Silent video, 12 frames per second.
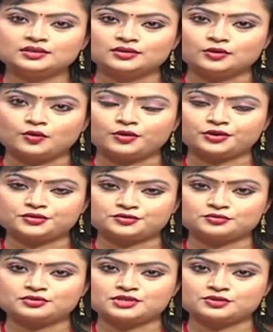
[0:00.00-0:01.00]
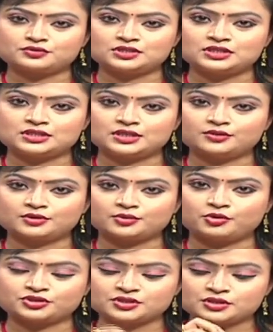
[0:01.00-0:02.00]
লয় সুর যেন ঠিক ঠিক করে
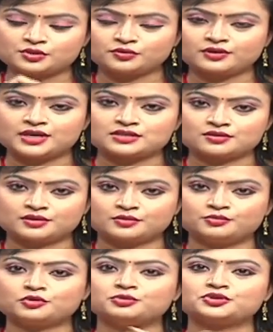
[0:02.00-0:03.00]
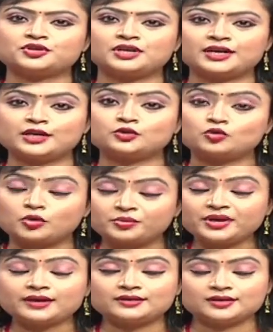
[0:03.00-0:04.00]
বসে সিঙ্ক্রোনাইজ করেন পুরো বিষয়টাকে
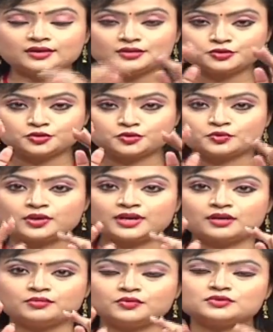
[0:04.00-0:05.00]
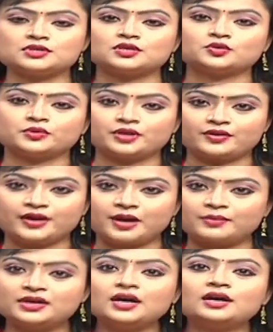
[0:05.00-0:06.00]
তবে একটা সুরেলা মিউজিক তৈরি হয়
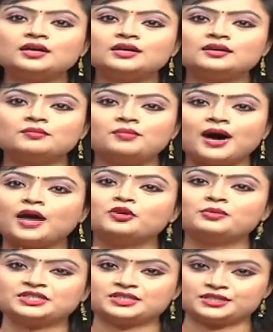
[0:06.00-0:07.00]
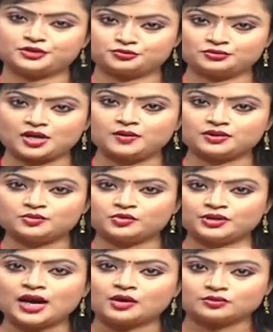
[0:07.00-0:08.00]
আমরা ভালোবাসি যেটা শুনতে আমাদের
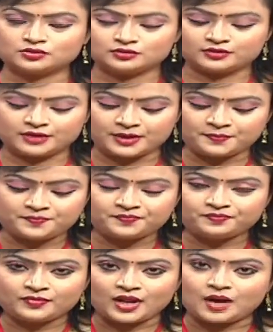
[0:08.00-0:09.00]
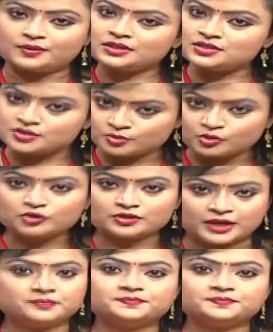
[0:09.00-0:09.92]
মনকে আনন্দ দেয় আমাদের জীবনও তাই